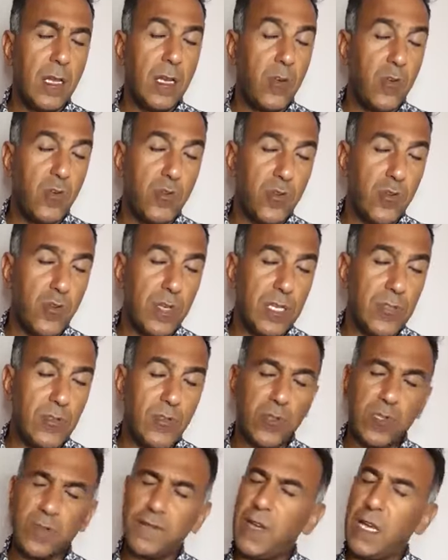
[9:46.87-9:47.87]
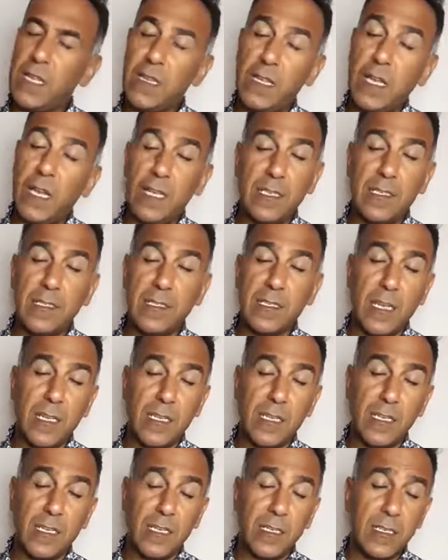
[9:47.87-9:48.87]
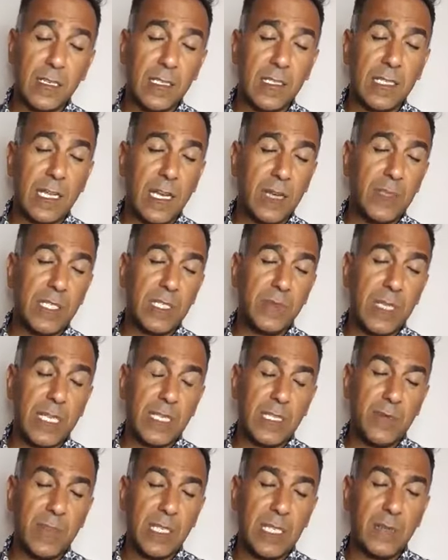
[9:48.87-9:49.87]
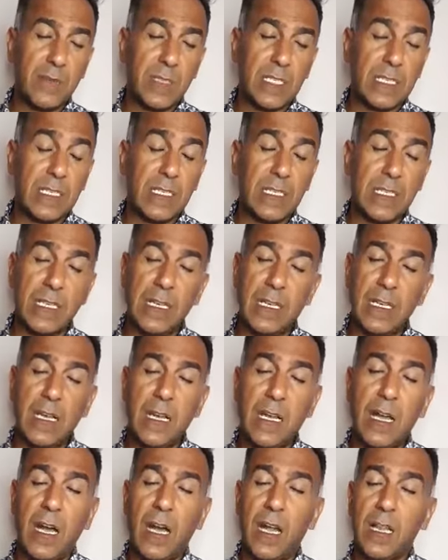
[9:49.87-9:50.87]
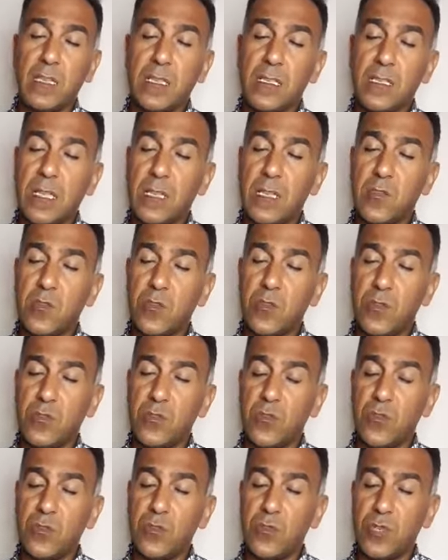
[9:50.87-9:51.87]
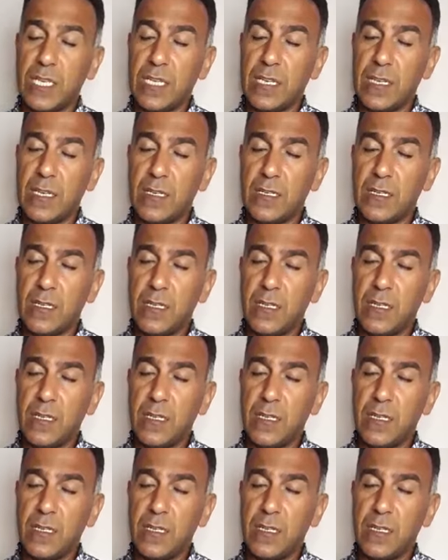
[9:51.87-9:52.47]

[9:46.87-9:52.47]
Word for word: Onu öğretiyoruz. Valla ister inanın ister bizim eğitimlerimizi aldıktan sonra görün, inanın